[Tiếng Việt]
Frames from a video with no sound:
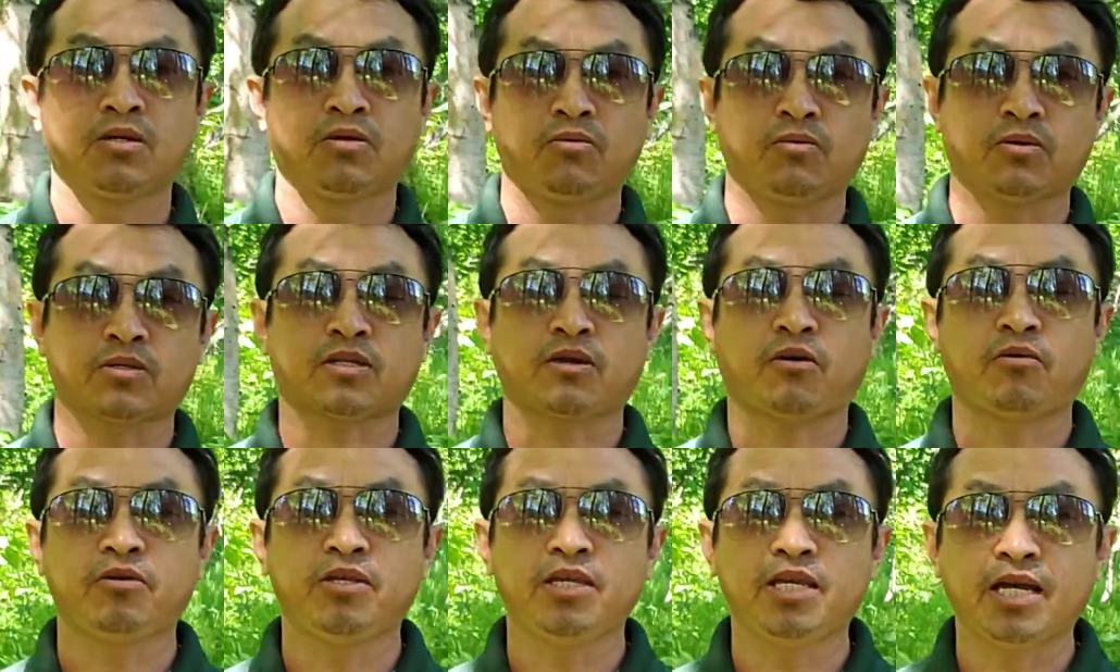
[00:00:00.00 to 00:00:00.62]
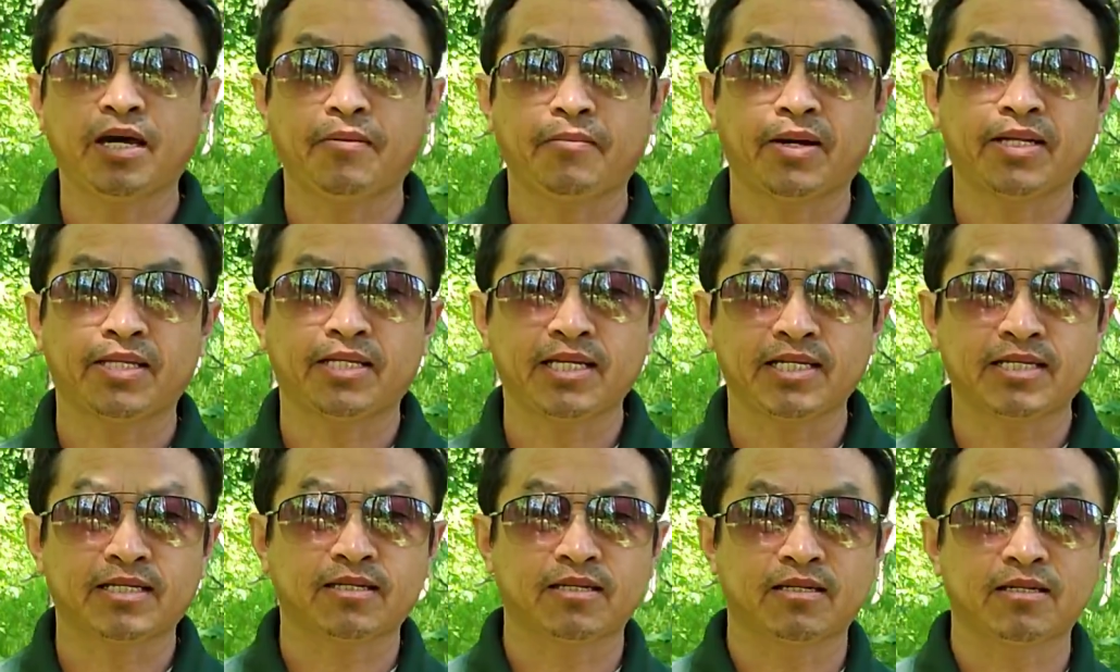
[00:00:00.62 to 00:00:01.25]
yo tàu nhẹ mà
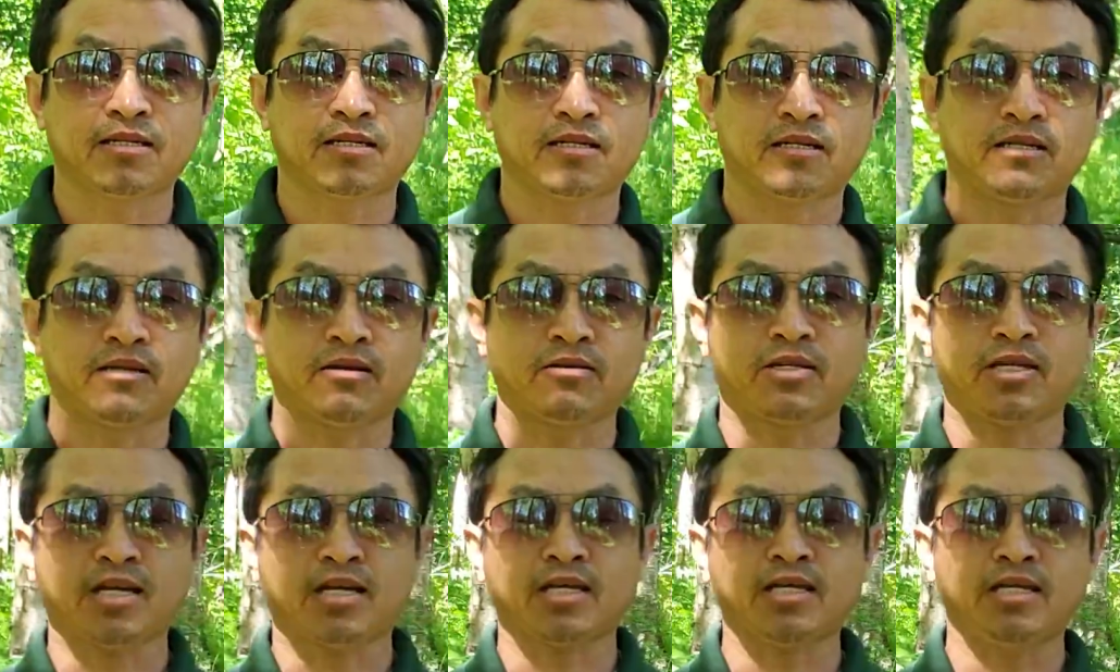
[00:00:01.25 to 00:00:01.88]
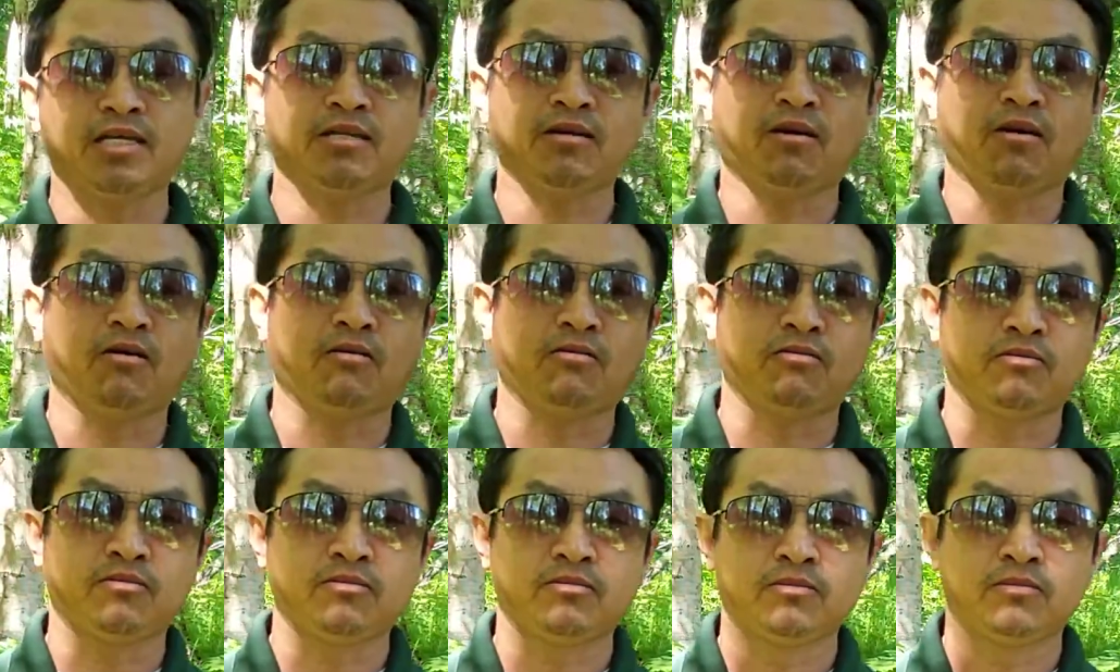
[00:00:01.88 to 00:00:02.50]
thiết lấy thiết khí trọ
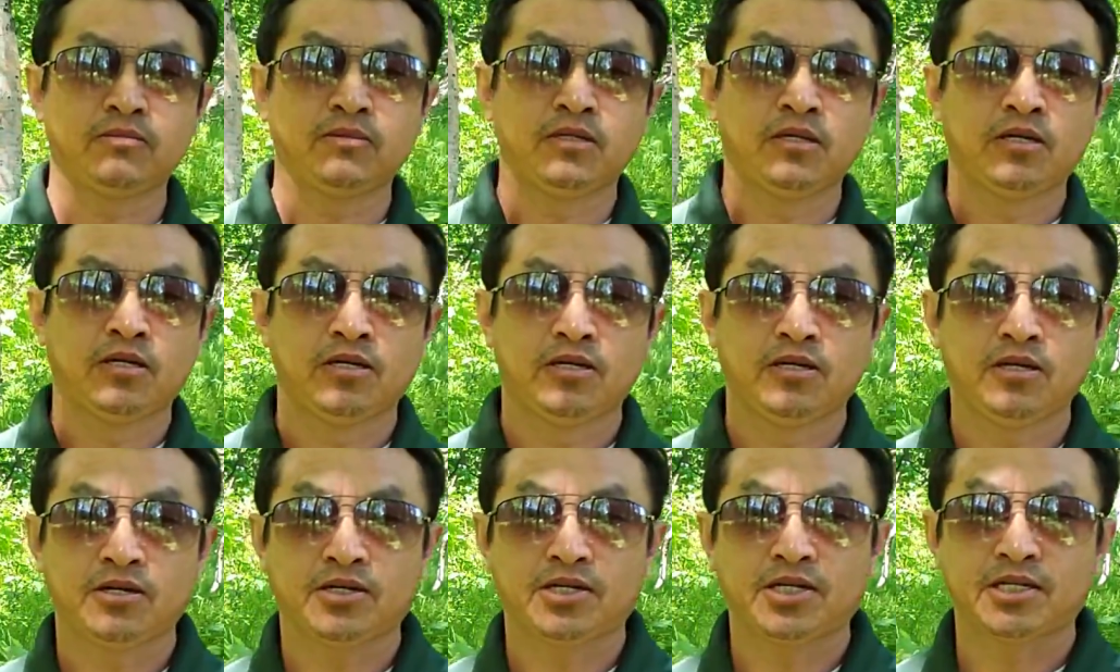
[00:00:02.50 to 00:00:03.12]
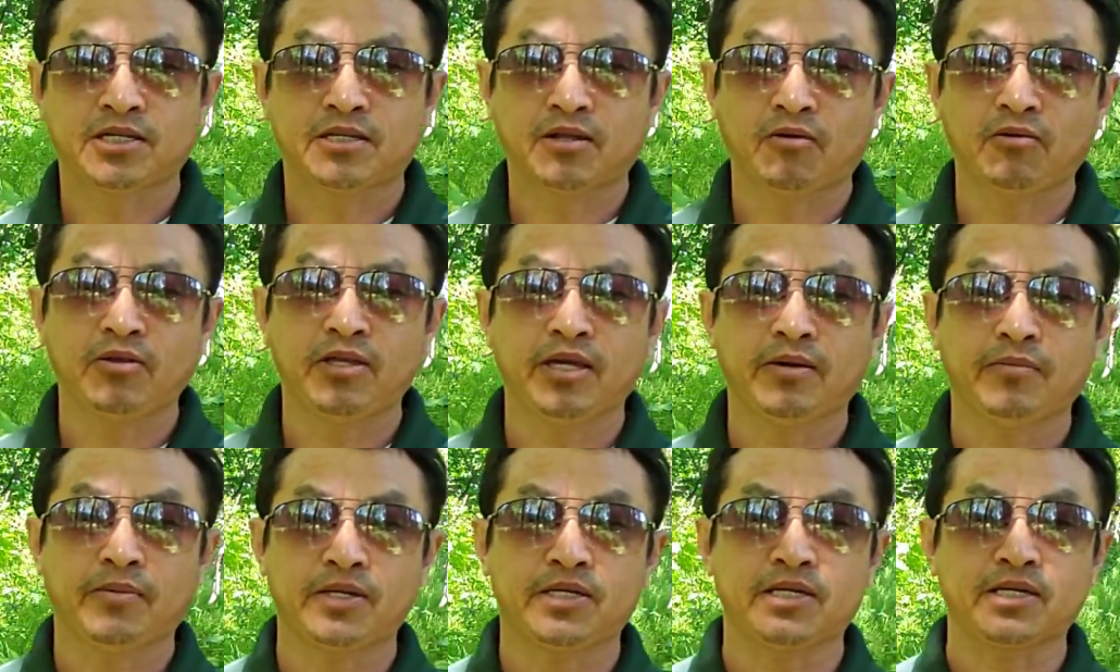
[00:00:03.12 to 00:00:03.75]
giờ chỉ tàu
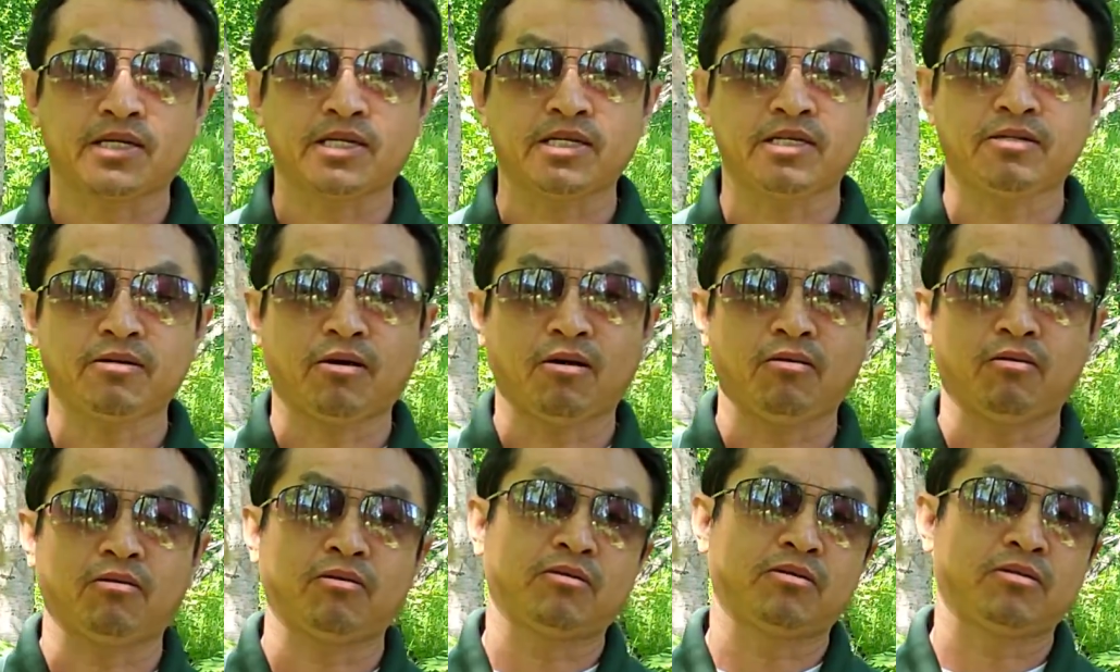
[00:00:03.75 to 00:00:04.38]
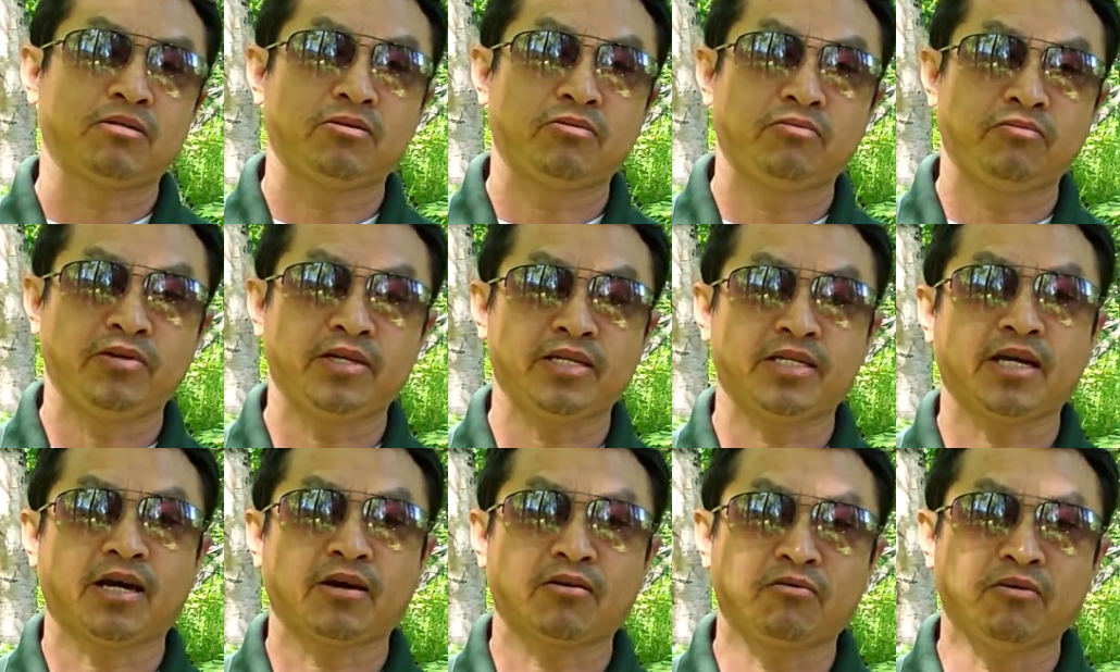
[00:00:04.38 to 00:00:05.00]
nhẹ mà chỉ khí trọ vì
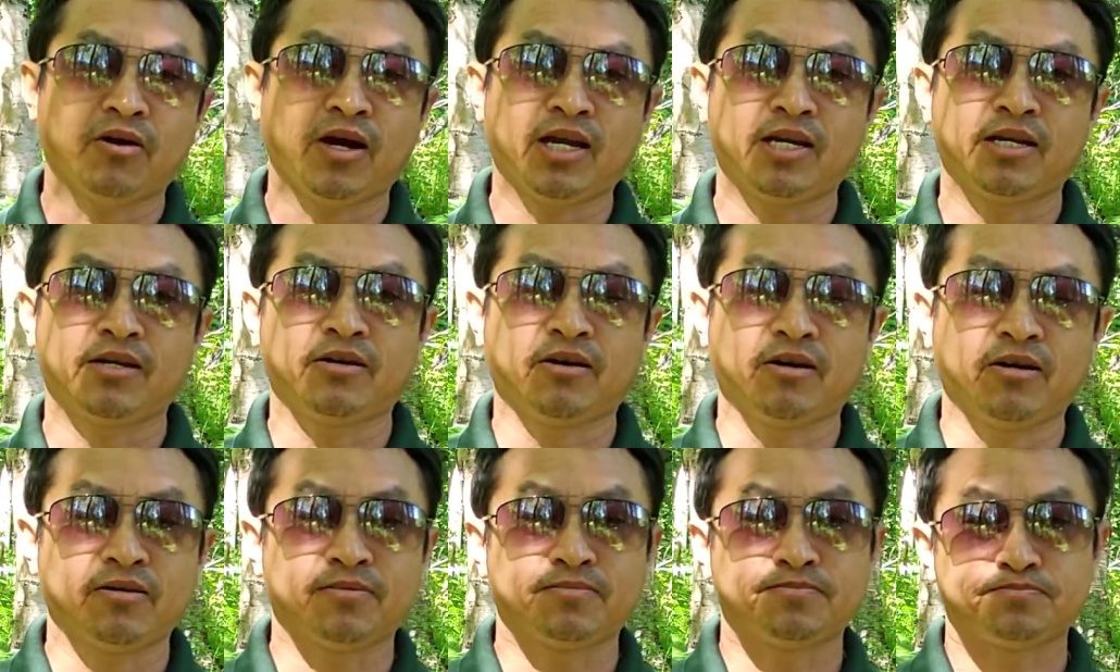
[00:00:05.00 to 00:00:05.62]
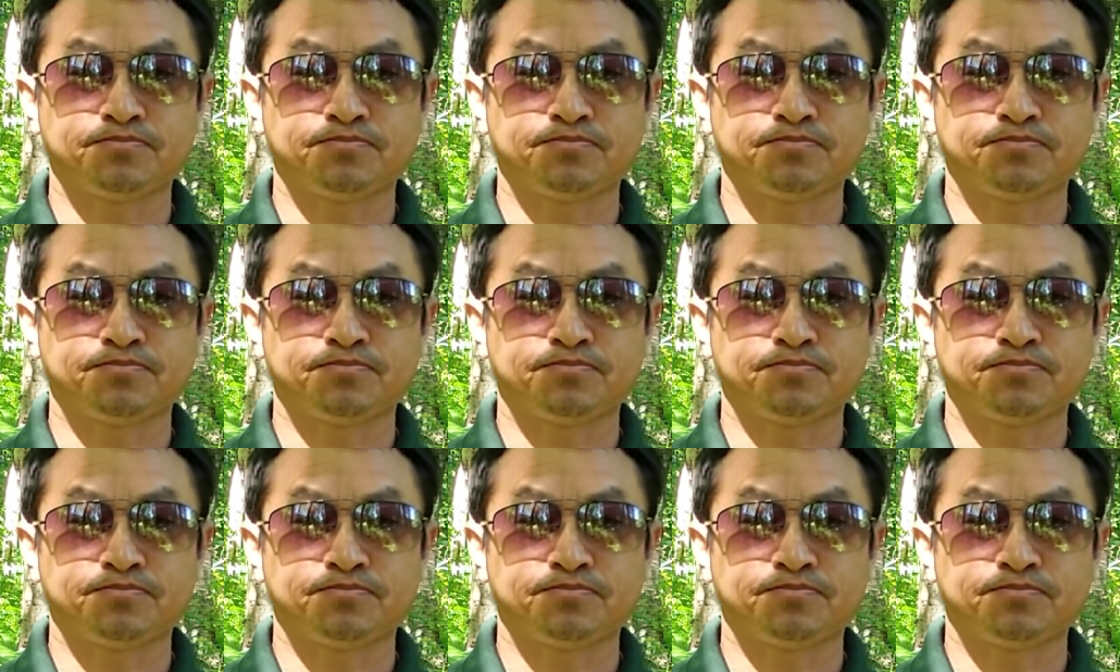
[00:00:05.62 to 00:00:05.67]
chả cú hay lên nó